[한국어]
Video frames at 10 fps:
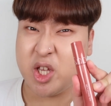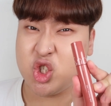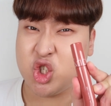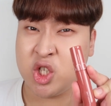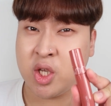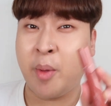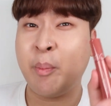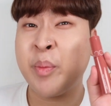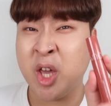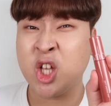피치
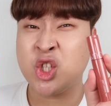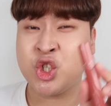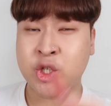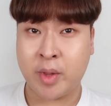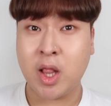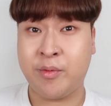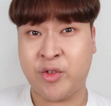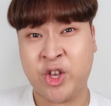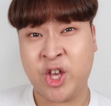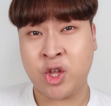피치
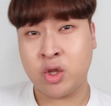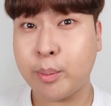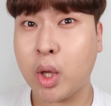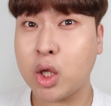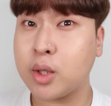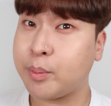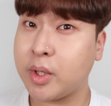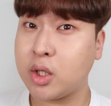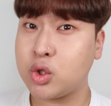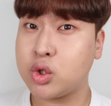먹어볼게요. 멀트 피치